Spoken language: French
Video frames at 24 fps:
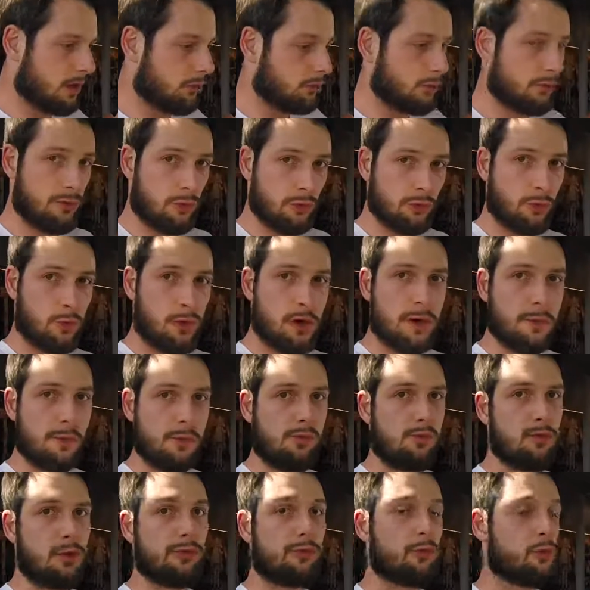euh, devant toi et
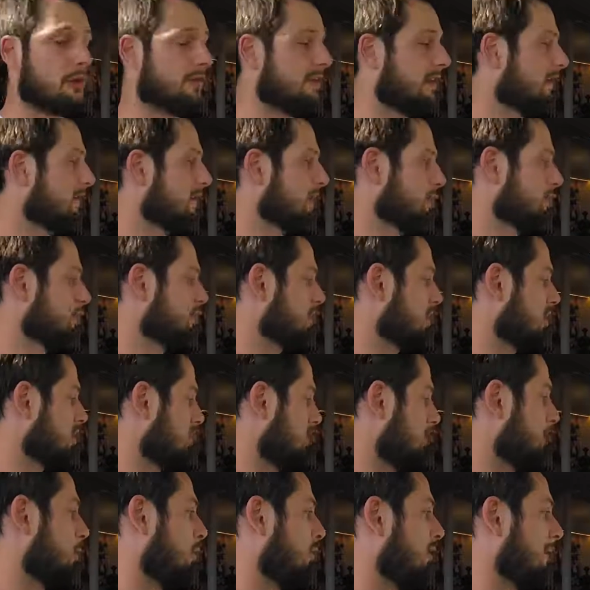pouvoir squatter avec une
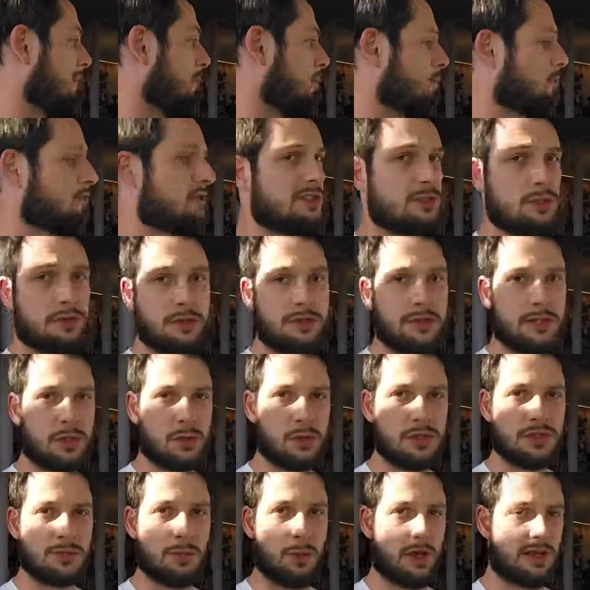charge pour vraiment conditionner tes
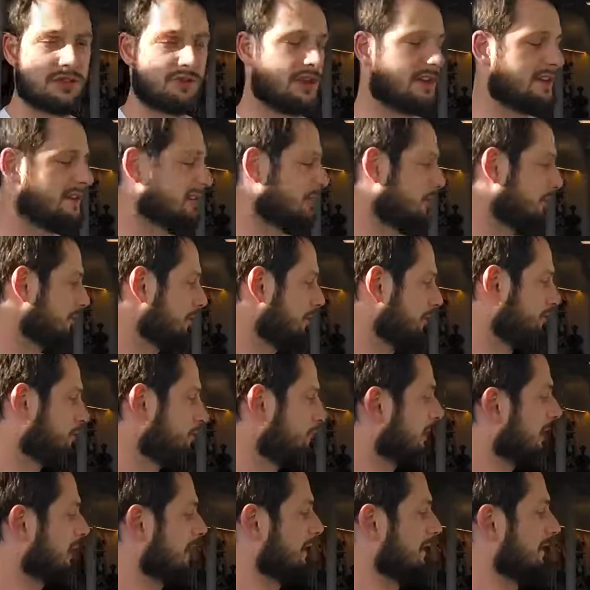cuisses pour le reste de la séance.
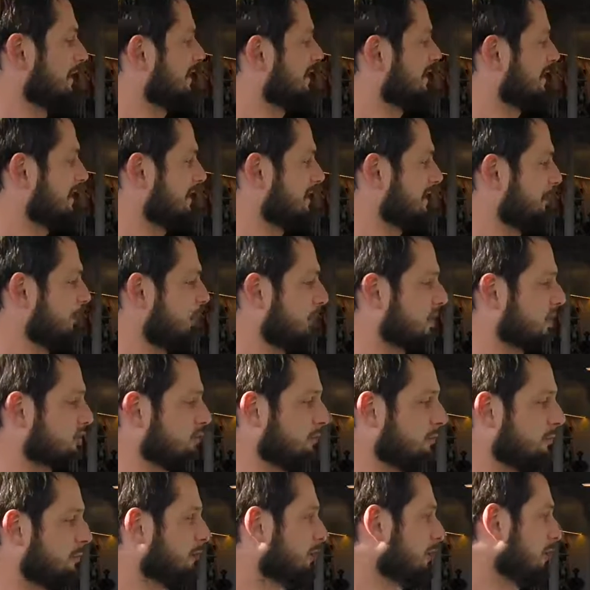Ça, c'est pour
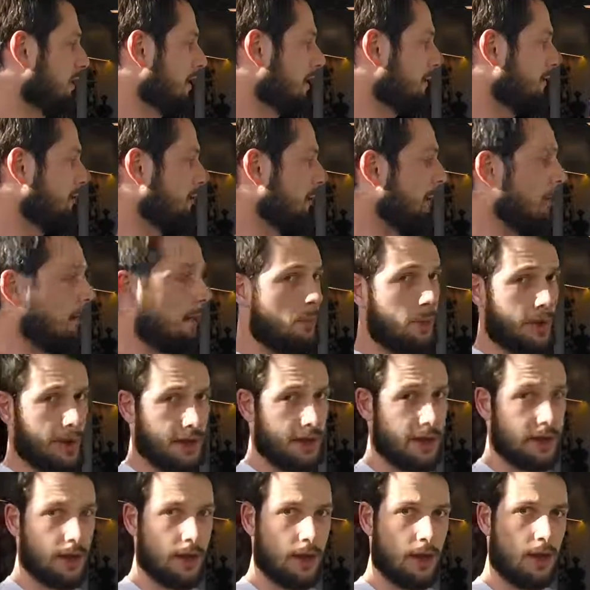l'échauffement, tu en as pour à peu
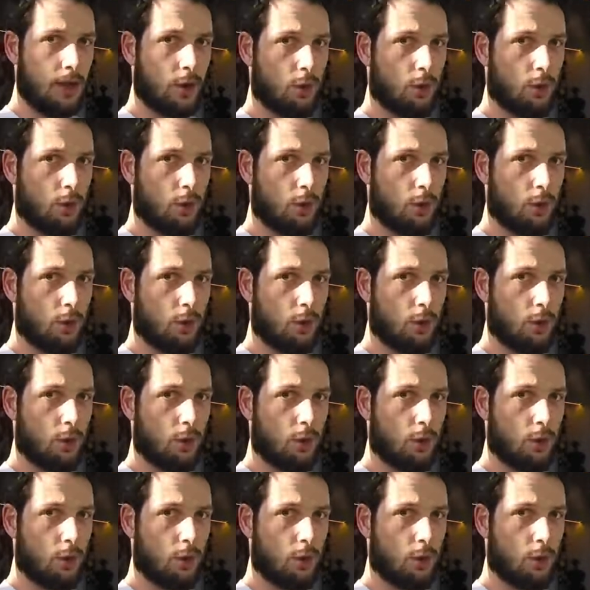près